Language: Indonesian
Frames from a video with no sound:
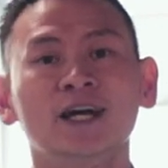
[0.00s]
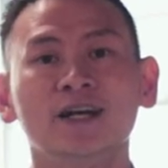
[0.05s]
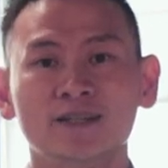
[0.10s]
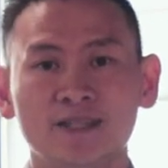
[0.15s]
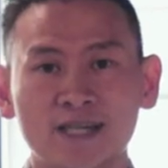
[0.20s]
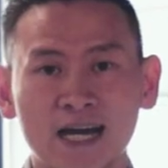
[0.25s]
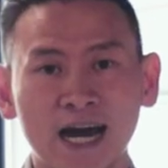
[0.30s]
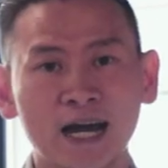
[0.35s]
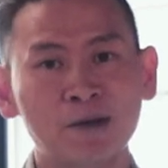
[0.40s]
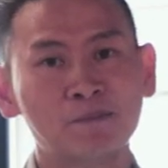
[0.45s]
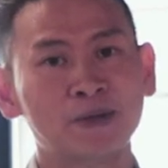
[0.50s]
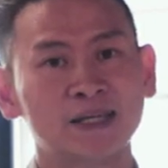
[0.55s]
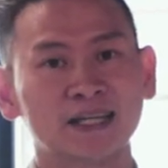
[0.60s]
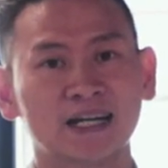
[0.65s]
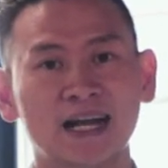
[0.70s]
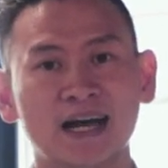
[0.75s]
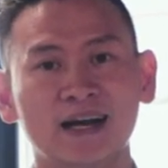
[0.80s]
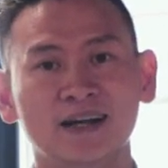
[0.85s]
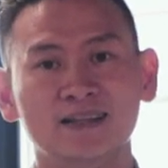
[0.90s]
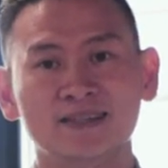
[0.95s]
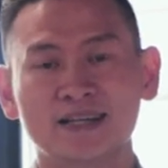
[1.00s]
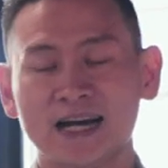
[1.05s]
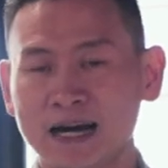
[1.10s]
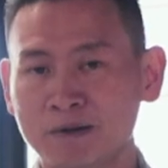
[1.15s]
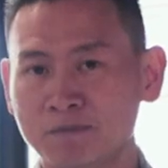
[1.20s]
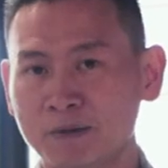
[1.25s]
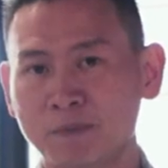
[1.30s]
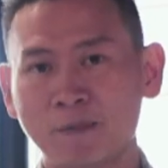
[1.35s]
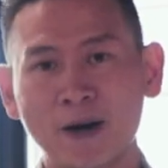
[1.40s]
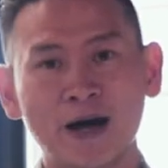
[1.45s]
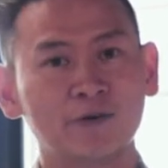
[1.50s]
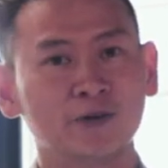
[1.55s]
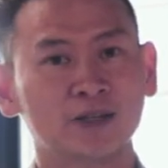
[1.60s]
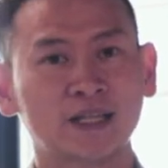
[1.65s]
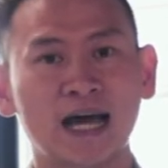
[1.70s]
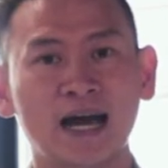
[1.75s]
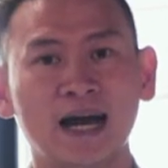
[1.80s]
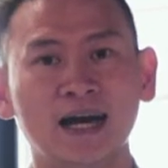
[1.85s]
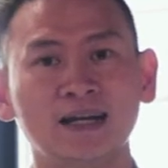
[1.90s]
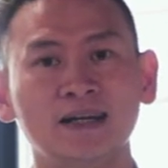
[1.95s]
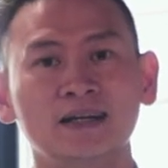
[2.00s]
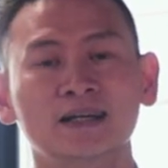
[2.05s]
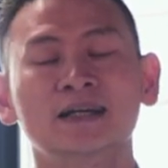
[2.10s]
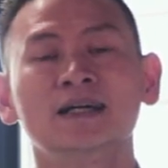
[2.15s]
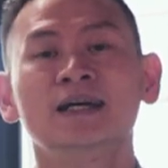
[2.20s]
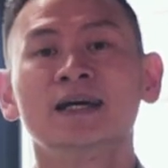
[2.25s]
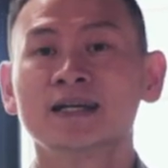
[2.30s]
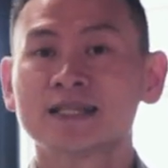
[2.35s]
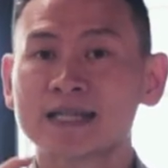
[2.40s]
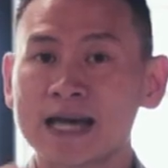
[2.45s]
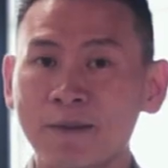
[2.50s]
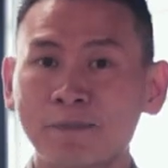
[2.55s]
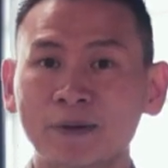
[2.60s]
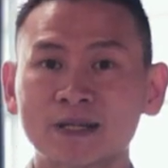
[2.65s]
Jangan menyerah, jangan berpangku tangan. Saya